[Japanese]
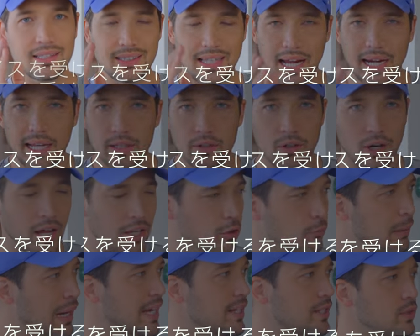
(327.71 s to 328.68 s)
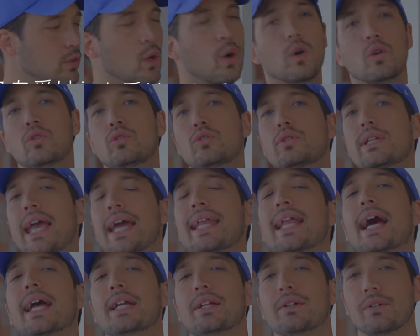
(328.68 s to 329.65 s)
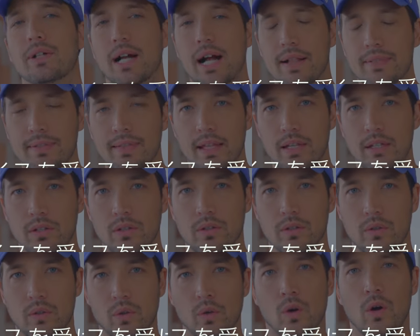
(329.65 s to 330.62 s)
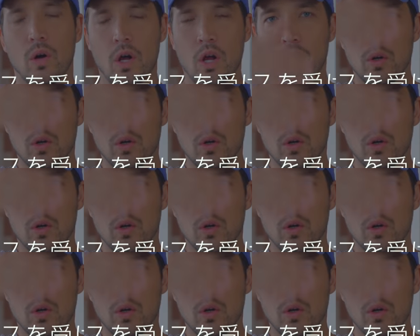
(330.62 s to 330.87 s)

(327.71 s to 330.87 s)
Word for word: 誰のアドバイスを受けないのかっていうのを、